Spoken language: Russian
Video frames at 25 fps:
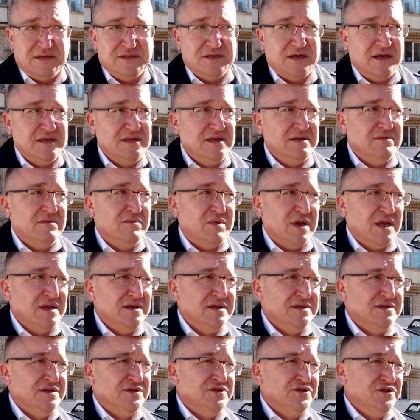же хотел
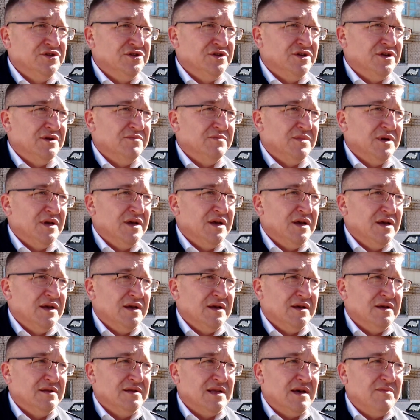обратиться к жителям
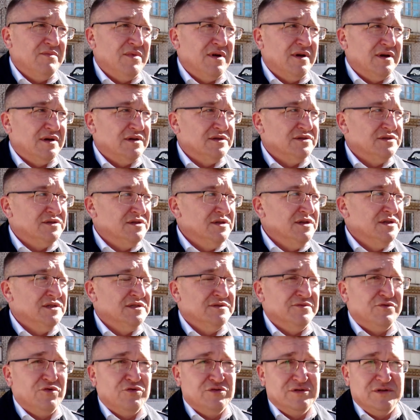дома с
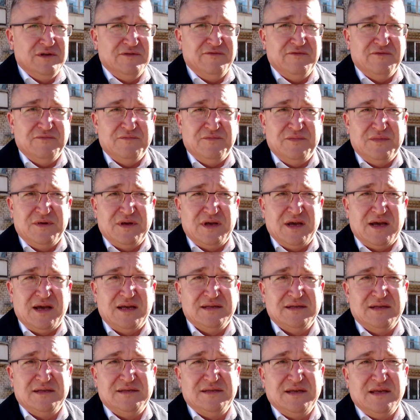нижним розрывом,
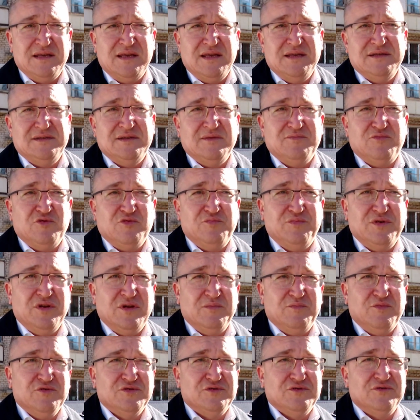оказать содействие по
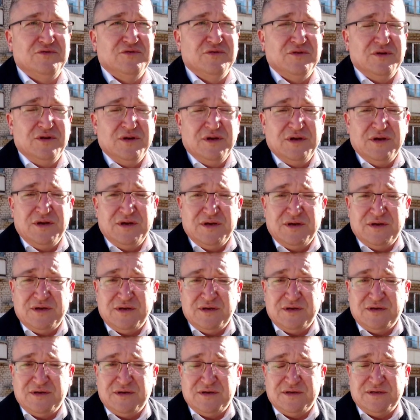перепуску
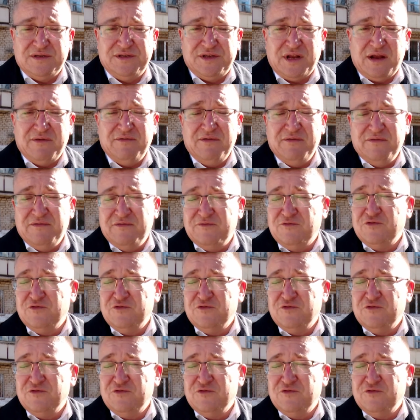э, стравливания